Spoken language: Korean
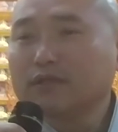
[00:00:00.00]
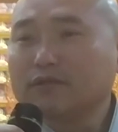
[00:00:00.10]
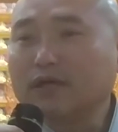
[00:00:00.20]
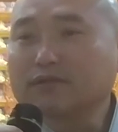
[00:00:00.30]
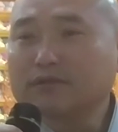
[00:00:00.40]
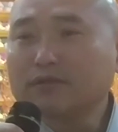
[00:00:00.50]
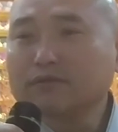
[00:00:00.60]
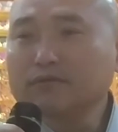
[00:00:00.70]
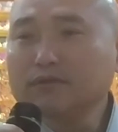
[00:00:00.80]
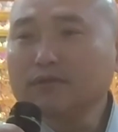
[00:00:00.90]

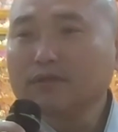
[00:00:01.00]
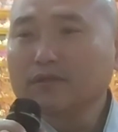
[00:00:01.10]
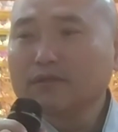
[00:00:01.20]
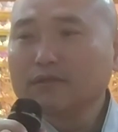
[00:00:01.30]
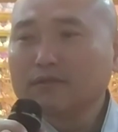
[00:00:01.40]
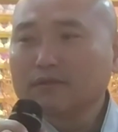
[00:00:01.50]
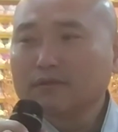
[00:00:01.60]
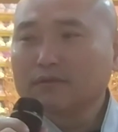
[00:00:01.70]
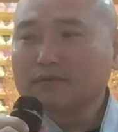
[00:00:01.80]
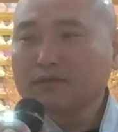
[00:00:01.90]
낚시했더니
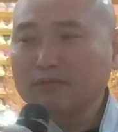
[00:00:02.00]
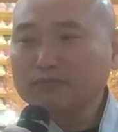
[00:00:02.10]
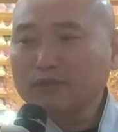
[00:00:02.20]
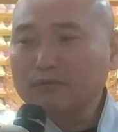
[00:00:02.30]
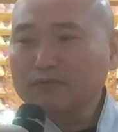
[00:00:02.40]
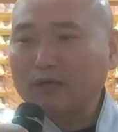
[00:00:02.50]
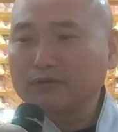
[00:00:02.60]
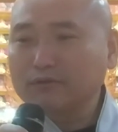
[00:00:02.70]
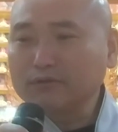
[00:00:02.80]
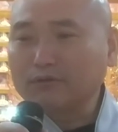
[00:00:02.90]
그 다음날
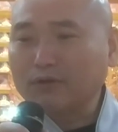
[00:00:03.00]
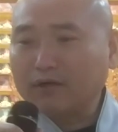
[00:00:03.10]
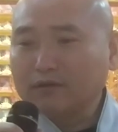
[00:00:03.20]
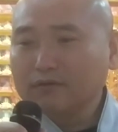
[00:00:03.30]
감기 걸리더라.